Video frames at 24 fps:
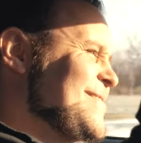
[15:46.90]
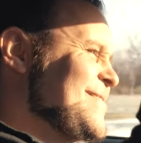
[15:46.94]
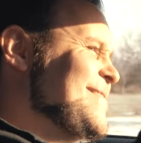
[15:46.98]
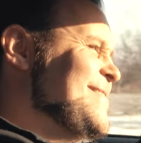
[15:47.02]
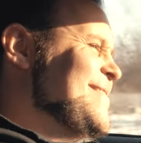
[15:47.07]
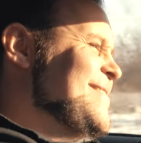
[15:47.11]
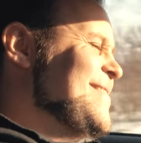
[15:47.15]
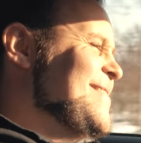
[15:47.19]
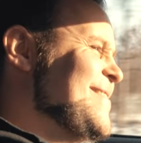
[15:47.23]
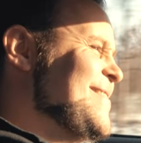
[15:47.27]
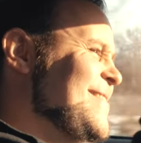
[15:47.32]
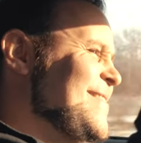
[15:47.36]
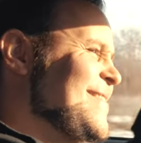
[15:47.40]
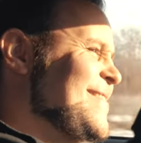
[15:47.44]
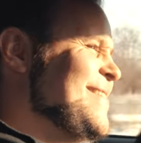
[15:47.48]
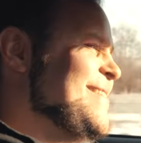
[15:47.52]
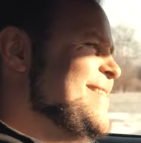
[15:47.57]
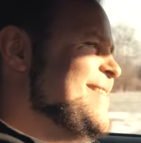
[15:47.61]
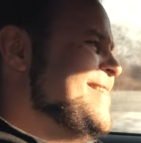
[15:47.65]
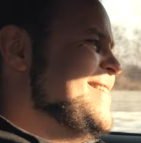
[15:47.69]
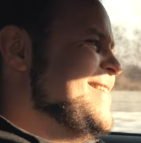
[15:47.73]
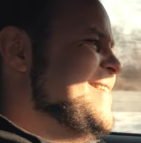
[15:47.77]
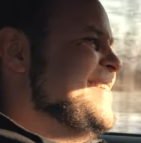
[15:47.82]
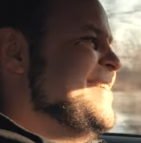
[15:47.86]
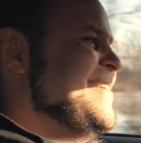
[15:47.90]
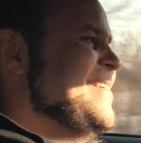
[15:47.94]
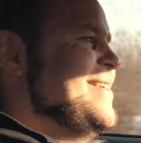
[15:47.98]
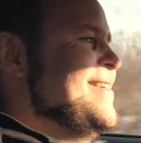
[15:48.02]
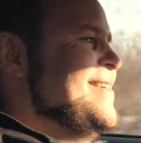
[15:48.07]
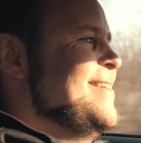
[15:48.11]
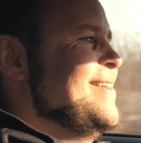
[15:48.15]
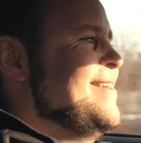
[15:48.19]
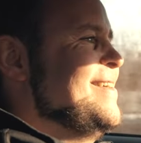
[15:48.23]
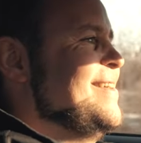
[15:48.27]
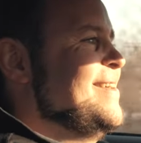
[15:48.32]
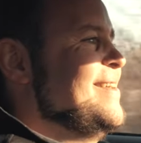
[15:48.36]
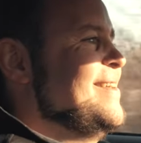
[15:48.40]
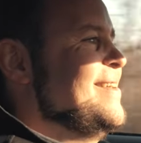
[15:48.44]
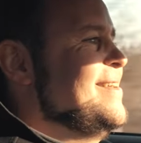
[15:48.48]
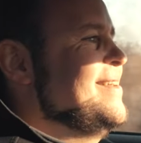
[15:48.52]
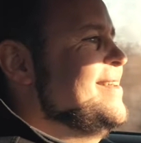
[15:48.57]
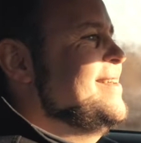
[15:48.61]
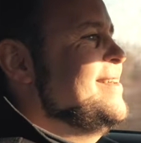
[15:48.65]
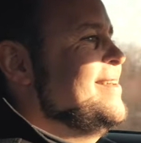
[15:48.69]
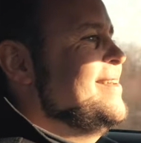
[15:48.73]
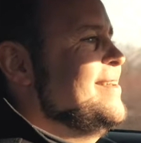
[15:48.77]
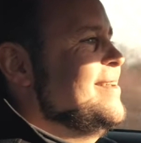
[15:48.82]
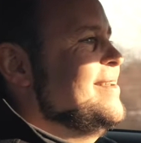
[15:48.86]
Was war so dein Alltime favorite von
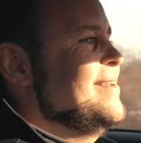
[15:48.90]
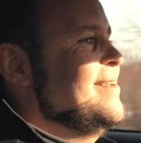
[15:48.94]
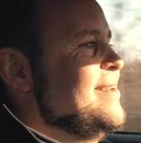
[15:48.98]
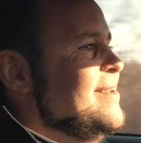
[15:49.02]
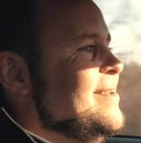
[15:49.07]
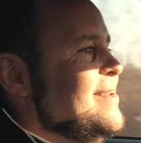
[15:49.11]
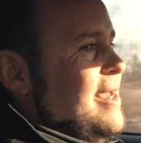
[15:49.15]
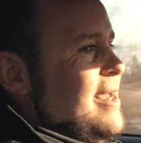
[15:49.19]
den allen?